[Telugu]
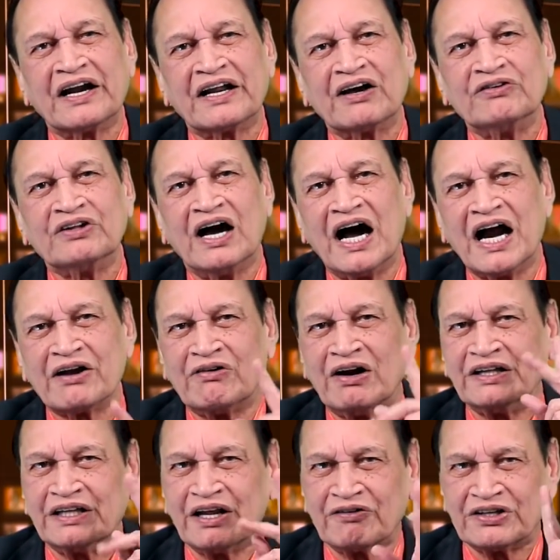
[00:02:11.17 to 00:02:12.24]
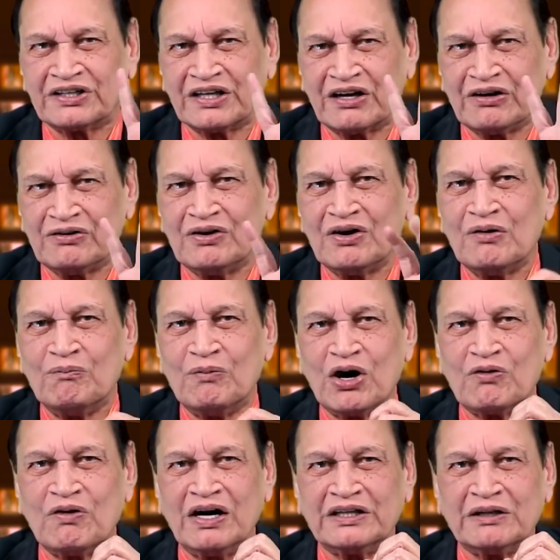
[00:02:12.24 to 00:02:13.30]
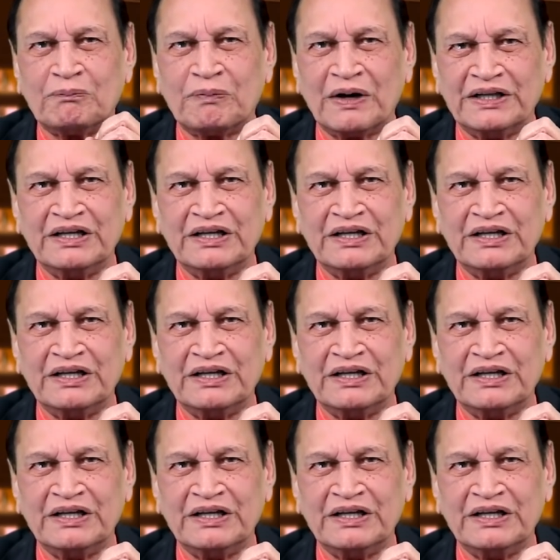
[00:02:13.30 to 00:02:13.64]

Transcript: ఆ రకంగా ఆడవాళ్ళకి ఇరవై సార్లు మగవాళ్ళకి